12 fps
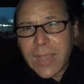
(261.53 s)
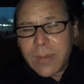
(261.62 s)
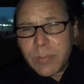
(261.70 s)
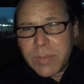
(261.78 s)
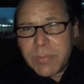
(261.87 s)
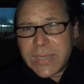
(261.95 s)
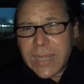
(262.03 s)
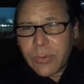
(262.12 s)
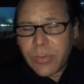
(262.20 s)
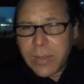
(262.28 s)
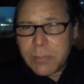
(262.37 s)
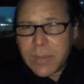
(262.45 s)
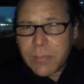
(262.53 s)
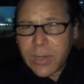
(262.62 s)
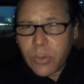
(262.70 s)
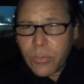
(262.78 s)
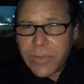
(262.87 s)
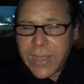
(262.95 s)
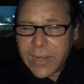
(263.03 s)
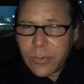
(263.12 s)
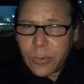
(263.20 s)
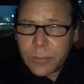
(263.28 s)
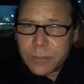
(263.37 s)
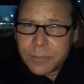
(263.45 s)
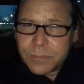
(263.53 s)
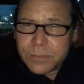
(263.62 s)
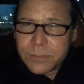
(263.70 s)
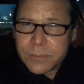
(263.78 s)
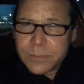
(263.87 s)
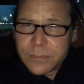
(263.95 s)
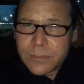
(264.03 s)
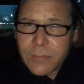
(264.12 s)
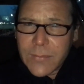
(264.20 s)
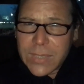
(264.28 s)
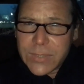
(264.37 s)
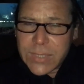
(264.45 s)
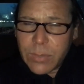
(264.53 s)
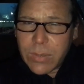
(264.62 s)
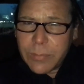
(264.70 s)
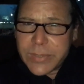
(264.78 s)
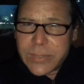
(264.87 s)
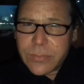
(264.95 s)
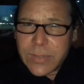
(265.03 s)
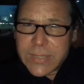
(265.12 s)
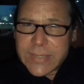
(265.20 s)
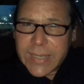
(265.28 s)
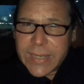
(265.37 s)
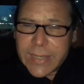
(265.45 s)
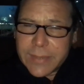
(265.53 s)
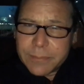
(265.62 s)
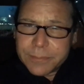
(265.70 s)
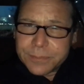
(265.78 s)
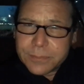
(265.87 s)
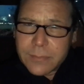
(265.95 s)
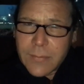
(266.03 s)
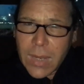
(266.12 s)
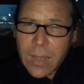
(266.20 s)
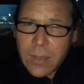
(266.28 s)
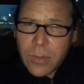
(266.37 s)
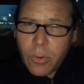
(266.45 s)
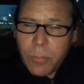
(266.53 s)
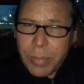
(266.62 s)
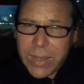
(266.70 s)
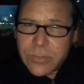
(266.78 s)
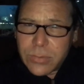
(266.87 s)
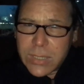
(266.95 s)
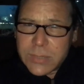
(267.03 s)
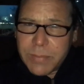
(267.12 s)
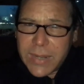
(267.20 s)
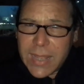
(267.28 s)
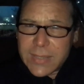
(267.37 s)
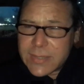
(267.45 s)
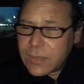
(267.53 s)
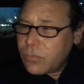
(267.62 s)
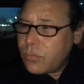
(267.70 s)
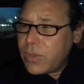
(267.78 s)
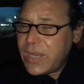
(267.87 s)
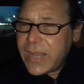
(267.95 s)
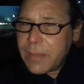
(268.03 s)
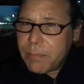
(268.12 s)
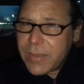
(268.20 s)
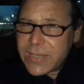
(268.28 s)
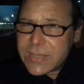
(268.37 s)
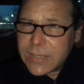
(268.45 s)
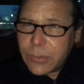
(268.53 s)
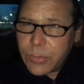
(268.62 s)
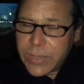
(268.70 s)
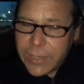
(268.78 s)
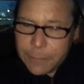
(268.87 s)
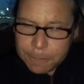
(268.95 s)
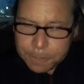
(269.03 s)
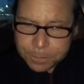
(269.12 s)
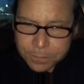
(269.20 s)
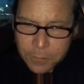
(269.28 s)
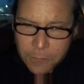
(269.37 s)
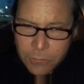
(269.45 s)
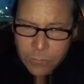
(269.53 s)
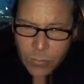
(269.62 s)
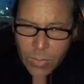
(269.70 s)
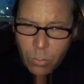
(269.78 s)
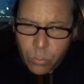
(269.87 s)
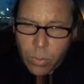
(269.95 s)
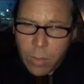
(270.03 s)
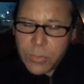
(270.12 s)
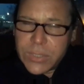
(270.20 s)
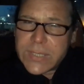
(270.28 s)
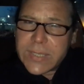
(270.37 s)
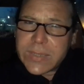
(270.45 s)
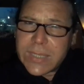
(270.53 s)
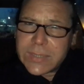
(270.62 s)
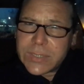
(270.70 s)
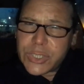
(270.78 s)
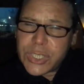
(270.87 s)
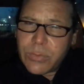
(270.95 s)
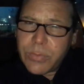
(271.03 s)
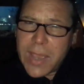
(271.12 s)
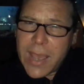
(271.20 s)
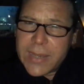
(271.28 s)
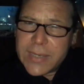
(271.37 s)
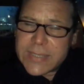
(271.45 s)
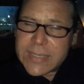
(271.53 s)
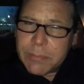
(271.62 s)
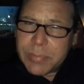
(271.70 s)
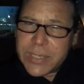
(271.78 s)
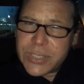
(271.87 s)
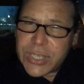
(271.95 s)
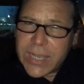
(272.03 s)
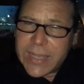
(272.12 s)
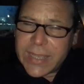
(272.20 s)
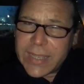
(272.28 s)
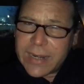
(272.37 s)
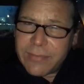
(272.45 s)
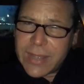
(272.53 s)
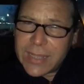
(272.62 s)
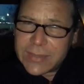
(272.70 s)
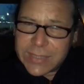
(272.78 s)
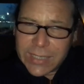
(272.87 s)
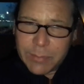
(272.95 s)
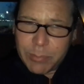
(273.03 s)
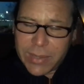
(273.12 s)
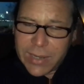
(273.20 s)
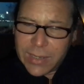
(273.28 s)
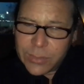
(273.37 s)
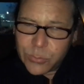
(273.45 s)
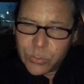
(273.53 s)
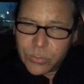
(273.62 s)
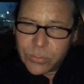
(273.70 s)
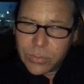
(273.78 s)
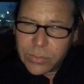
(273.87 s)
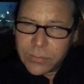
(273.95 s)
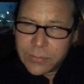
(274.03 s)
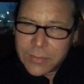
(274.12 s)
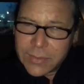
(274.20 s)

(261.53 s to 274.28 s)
il bibitaro che abbiamo al governo sia una persona seria. Ho perso la speranza con quelli che pensano che un uomo di 75 anni, sempre in giacca e cravatta, che parla tutto